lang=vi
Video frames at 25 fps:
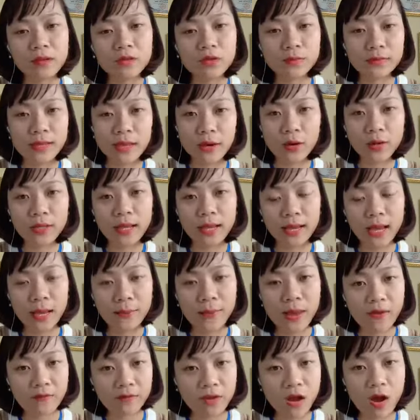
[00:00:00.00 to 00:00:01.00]
Chúng ta có thể kết
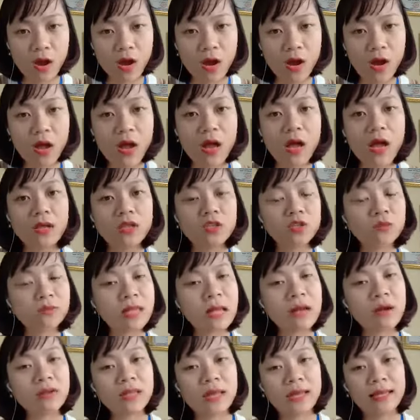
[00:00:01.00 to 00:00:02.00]
bạn với họ, chúng
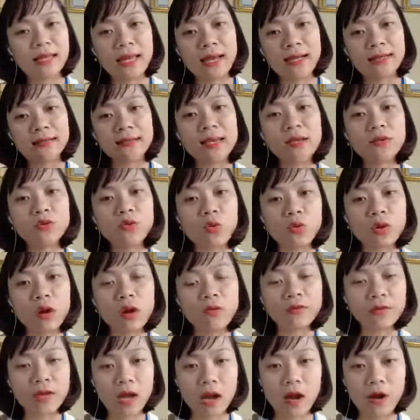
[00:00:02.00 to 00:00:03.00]
ta có thể nhắn tin thủ
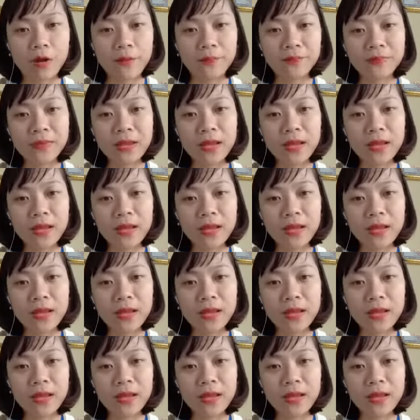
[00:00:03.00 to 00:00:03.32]
công với họ.